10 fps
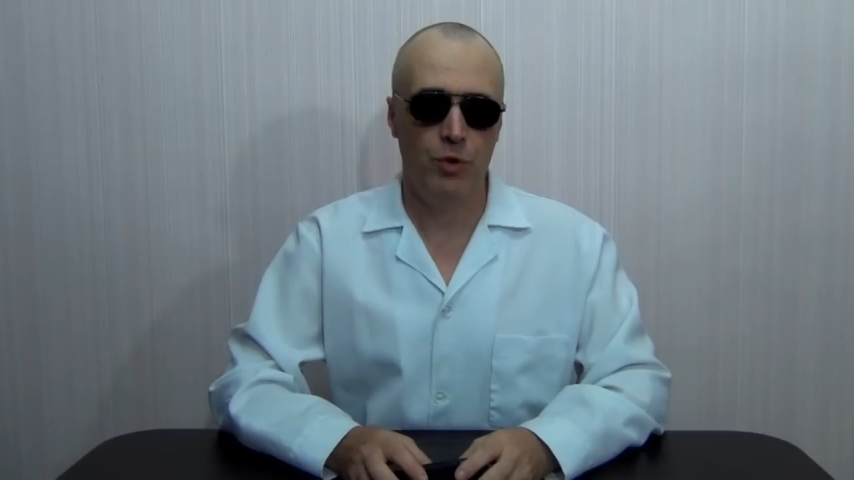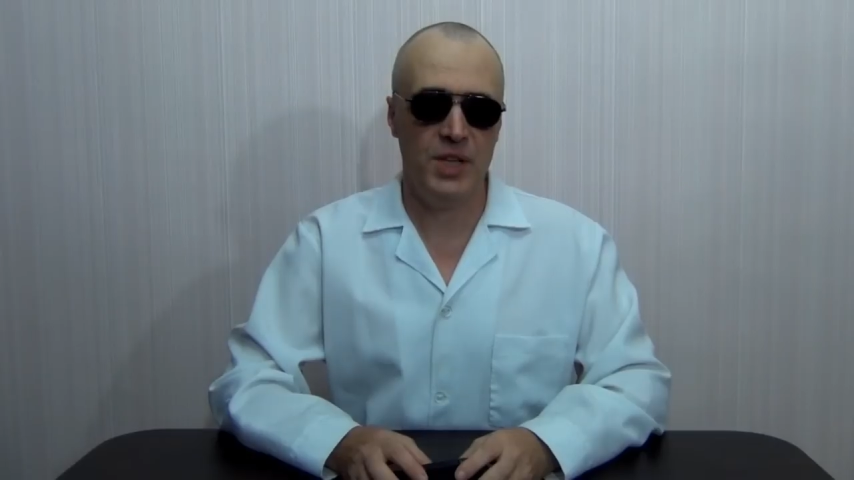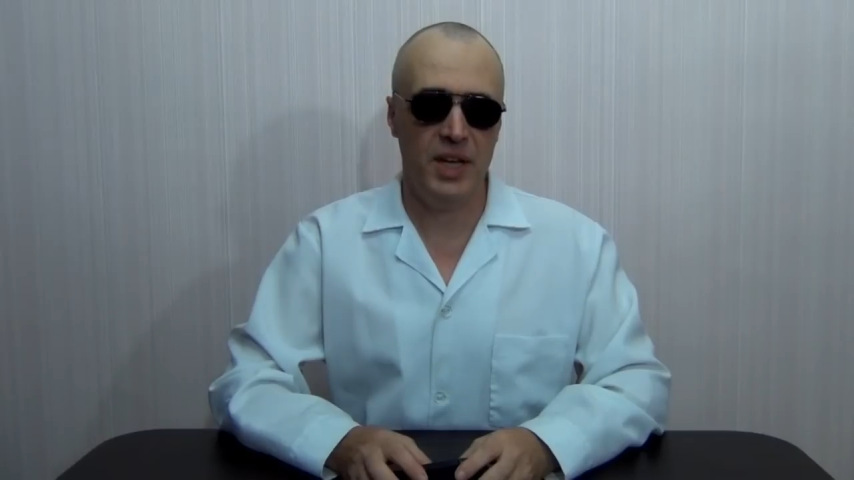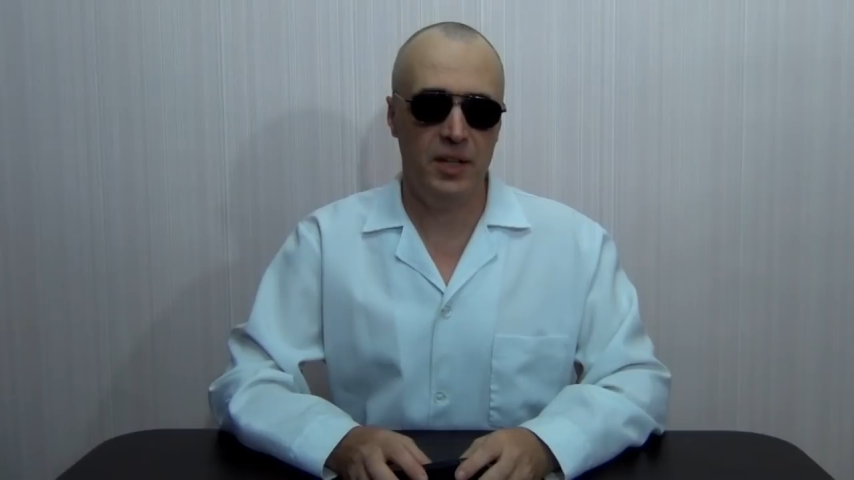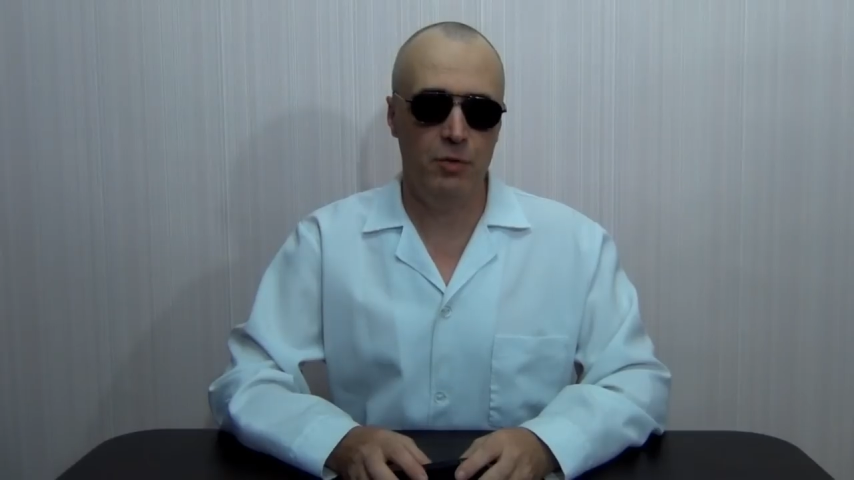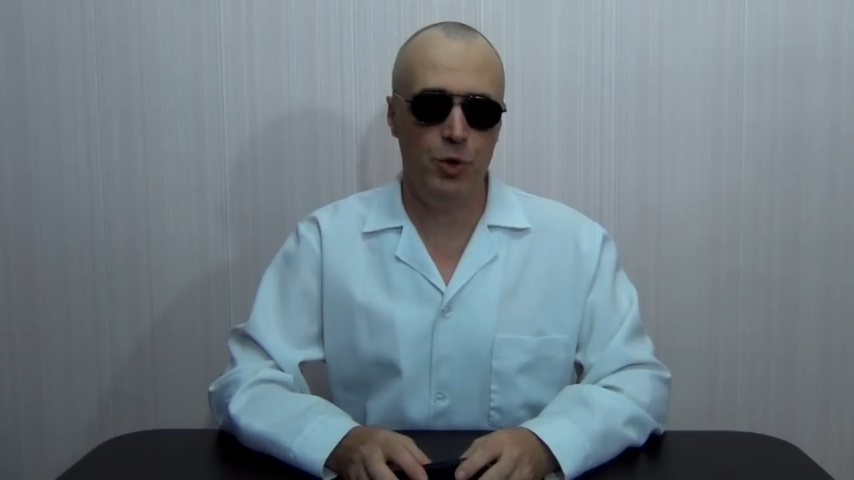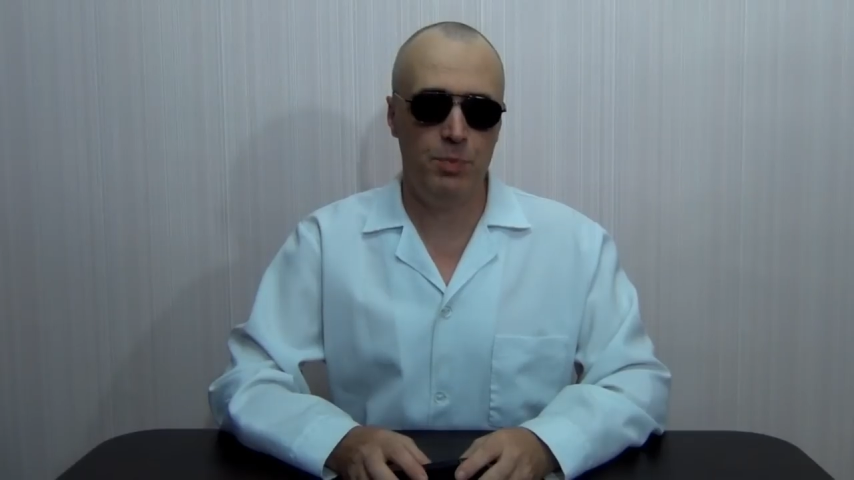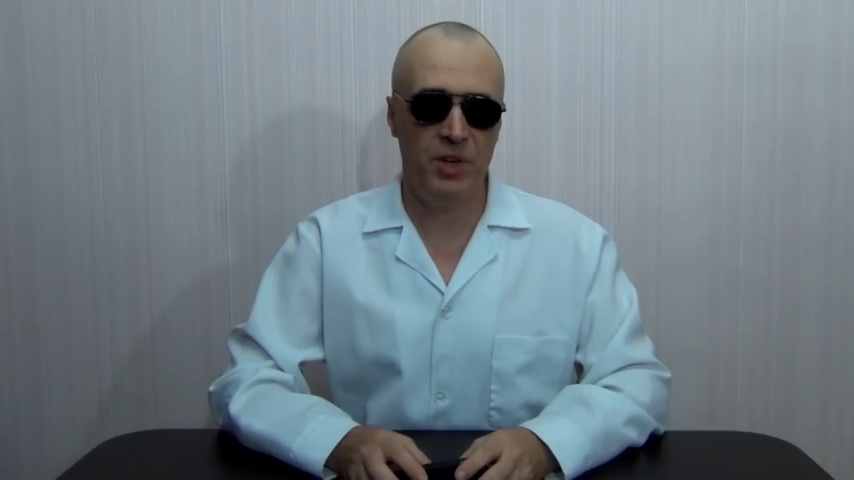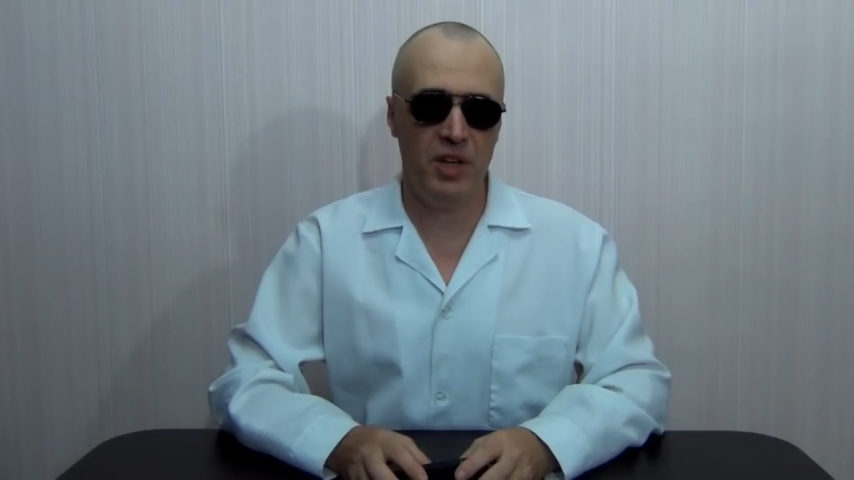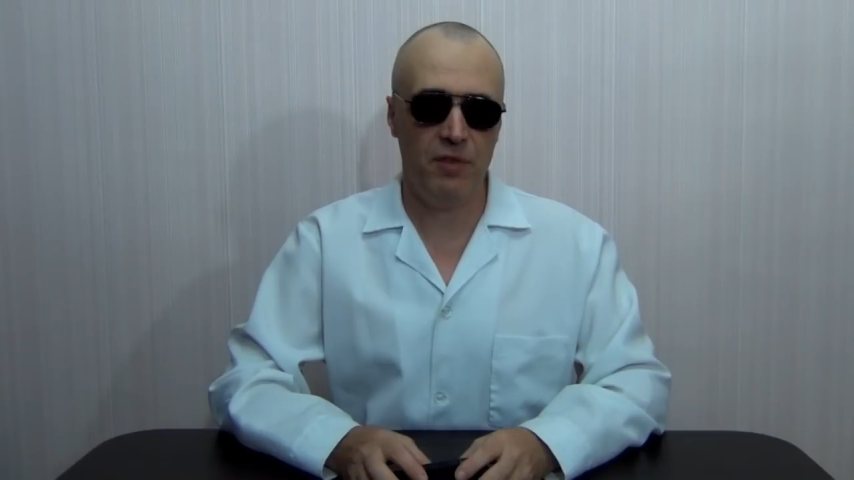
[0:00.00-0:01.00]
Возле одного
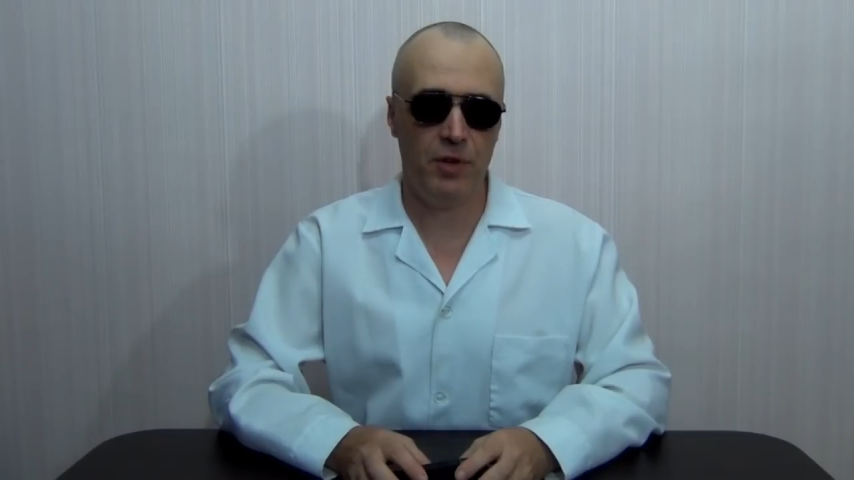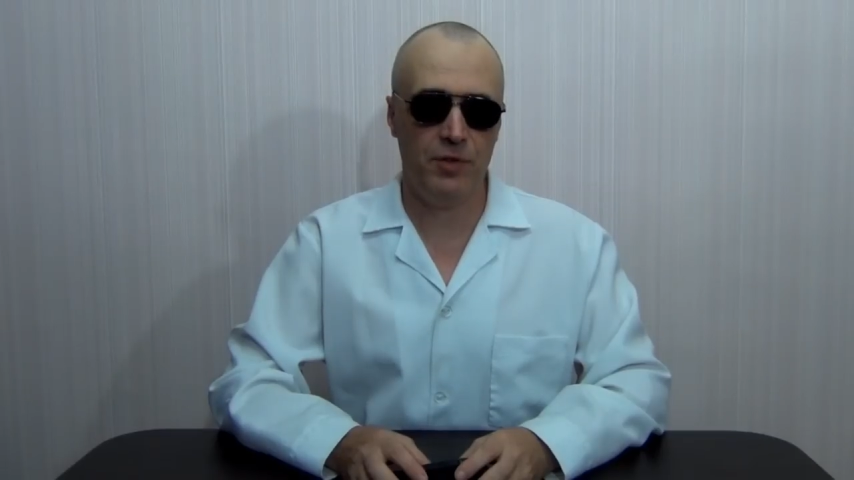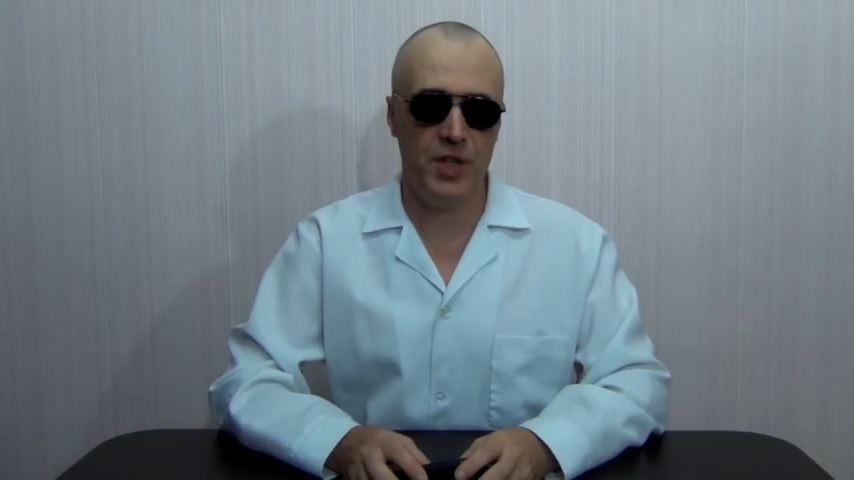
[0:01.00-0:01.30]
из прилавков